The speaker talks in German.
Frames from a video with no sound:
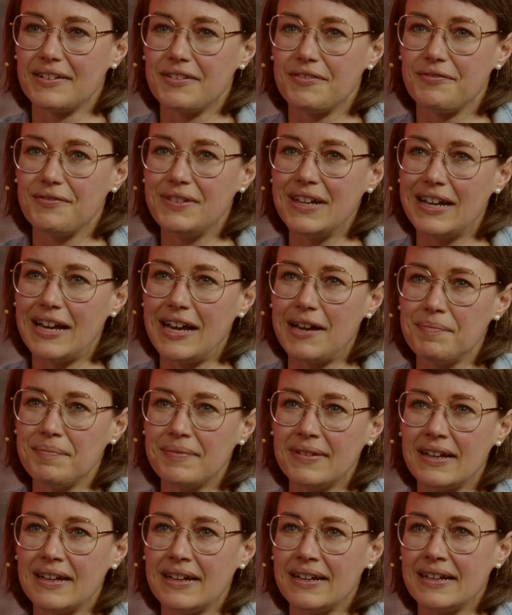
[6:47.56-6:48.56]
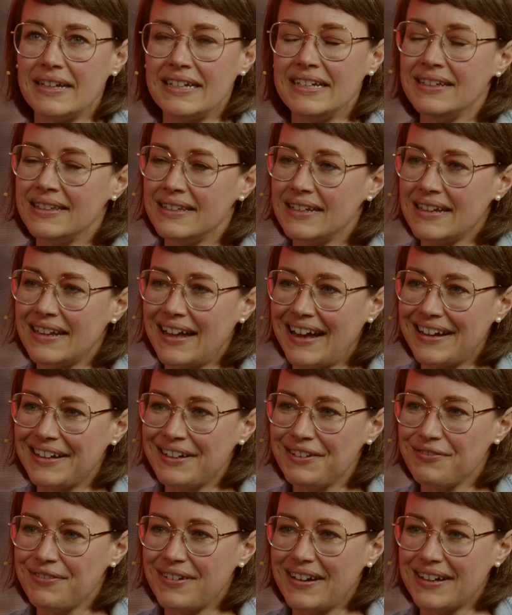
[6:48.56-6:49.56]
Wir haben äh, intern
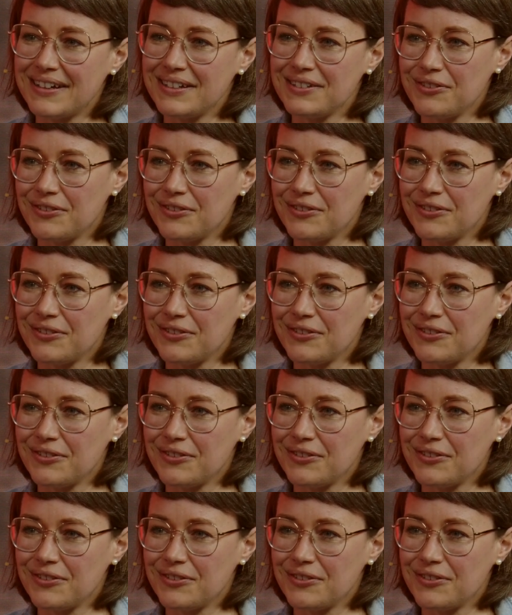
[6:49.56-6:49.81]
angefangen,